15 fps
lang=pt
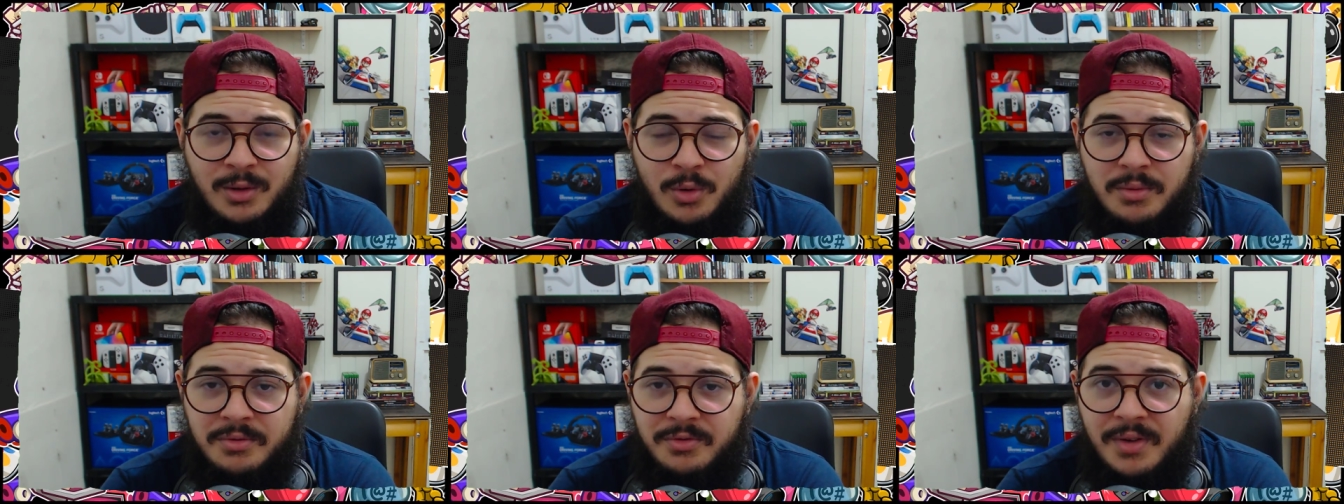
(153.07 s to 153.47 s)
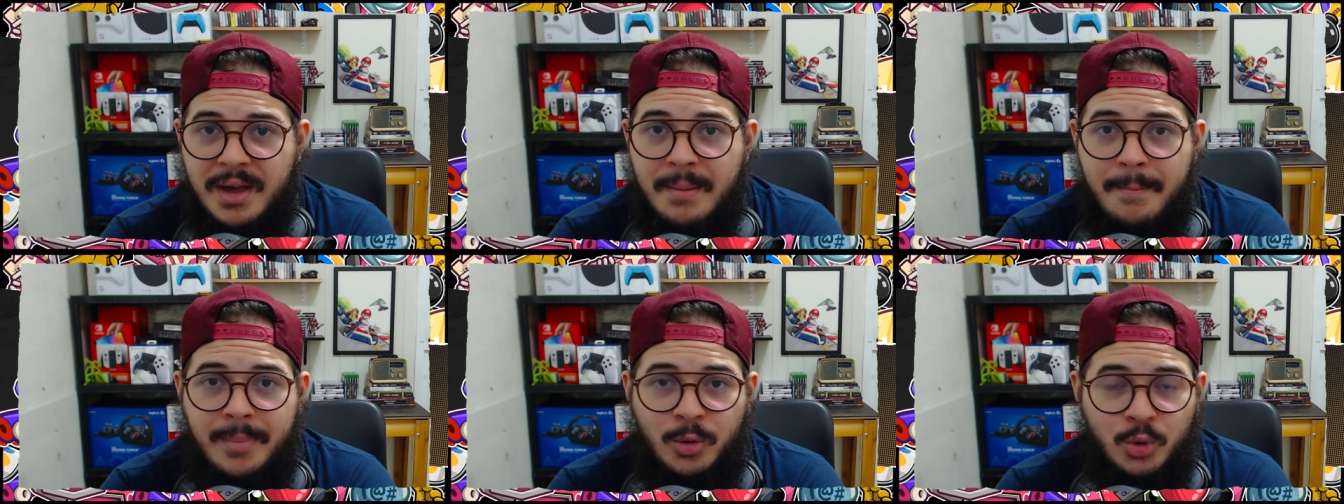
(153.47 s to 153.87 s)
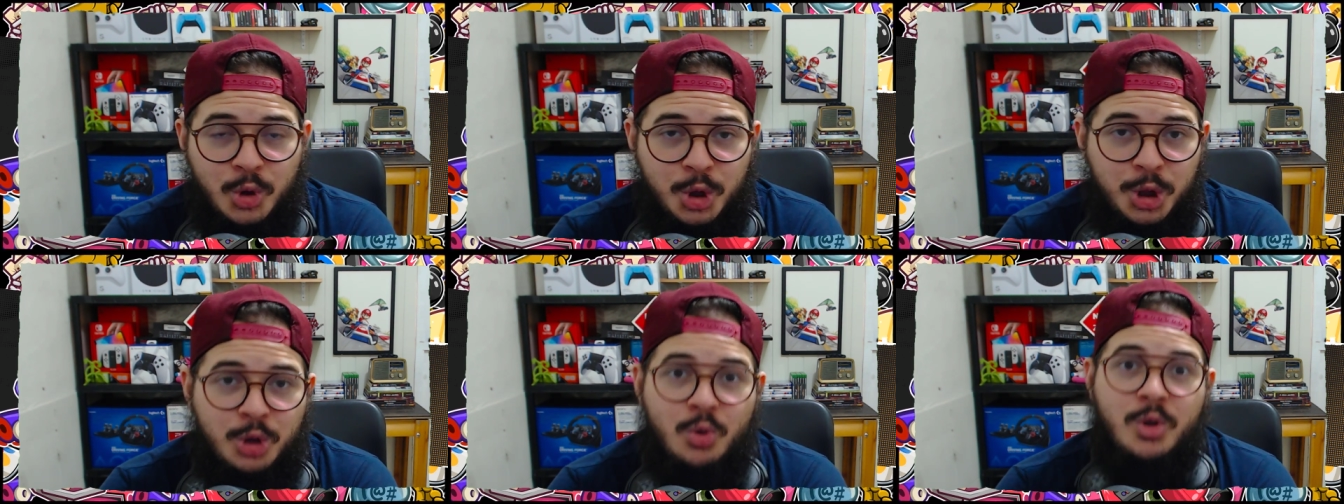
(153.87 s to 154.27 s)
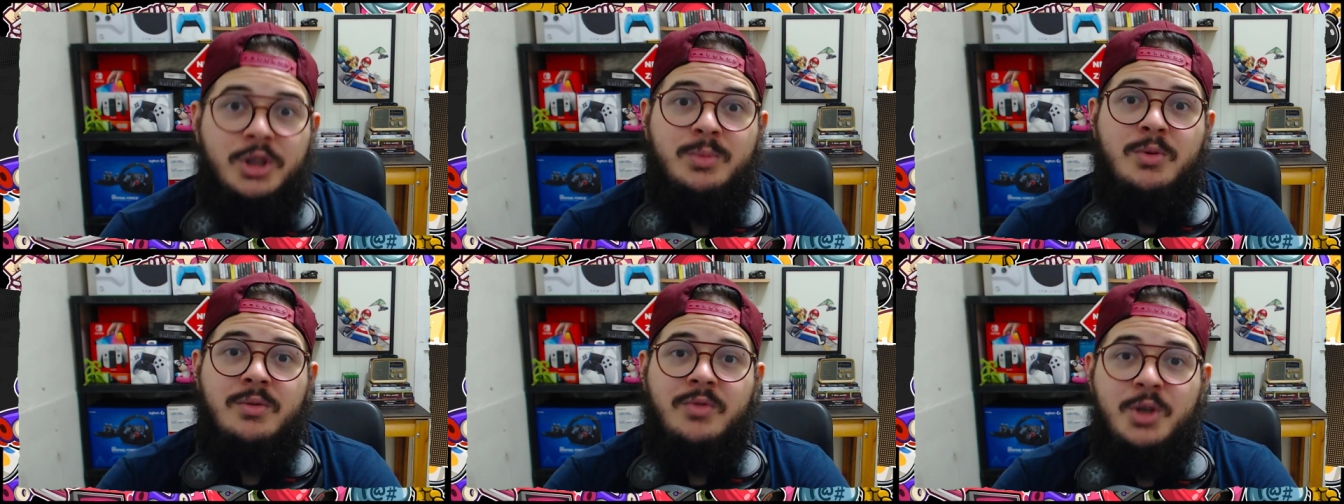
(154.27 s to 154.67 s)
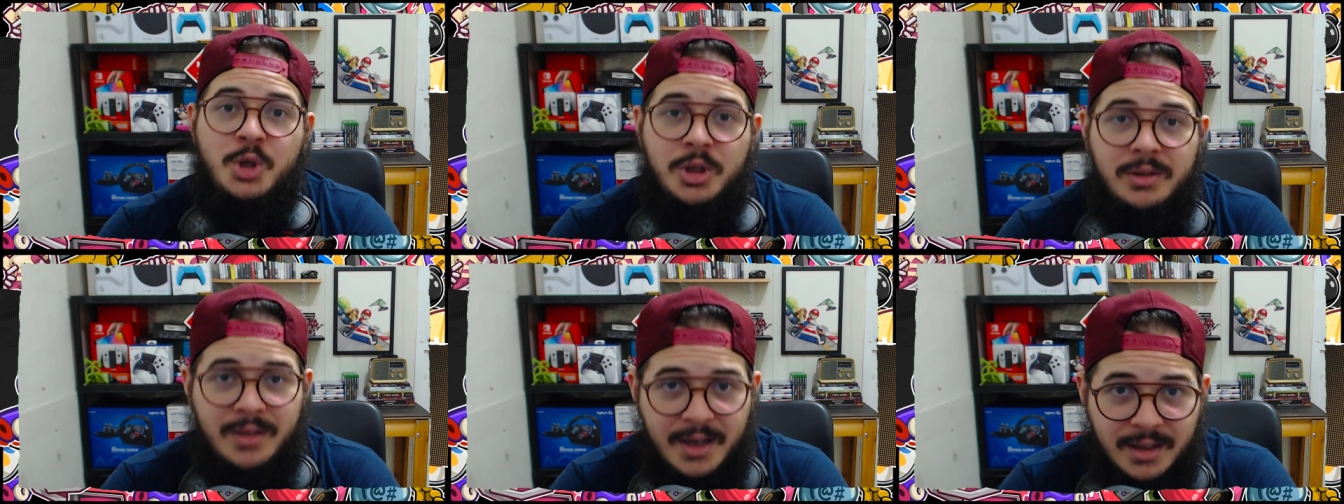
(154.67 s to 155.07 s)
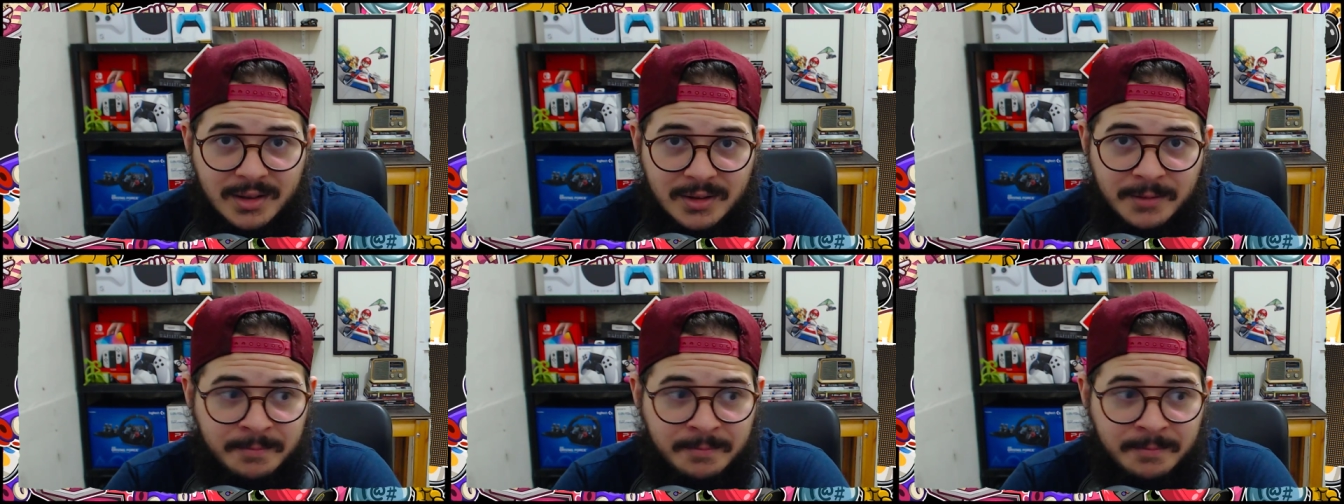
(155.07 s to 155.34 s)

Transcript: Novembro de 2023,